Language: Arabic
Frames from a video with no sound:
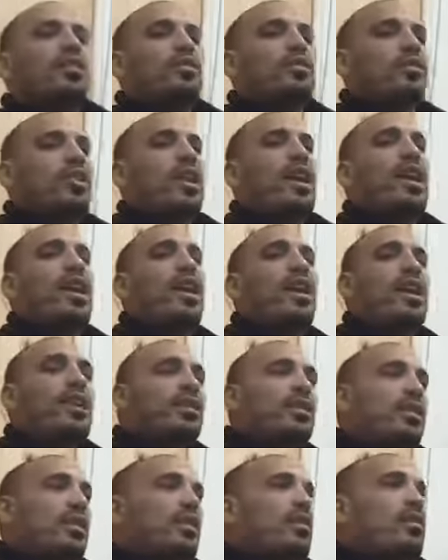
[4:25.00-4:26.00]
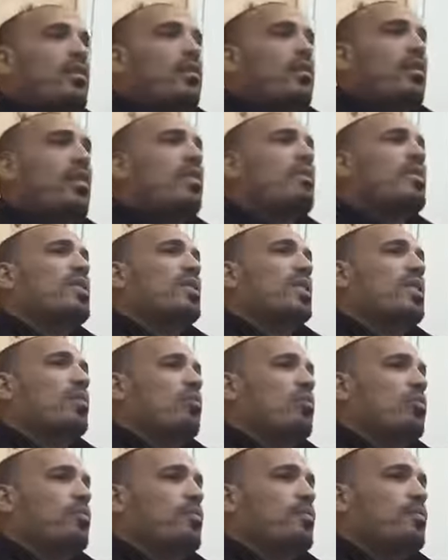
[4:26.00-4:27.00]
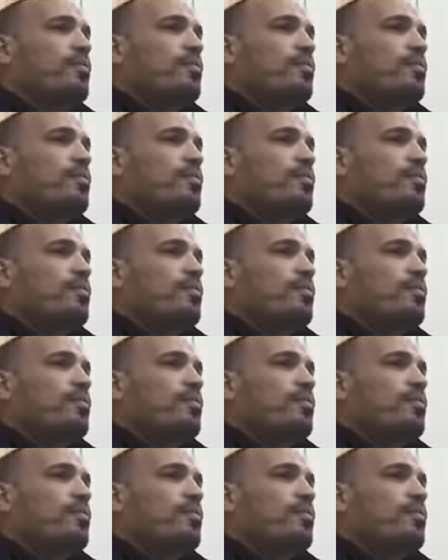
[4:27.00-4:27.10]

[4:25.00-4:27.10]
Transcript: جاء الذي قام زيد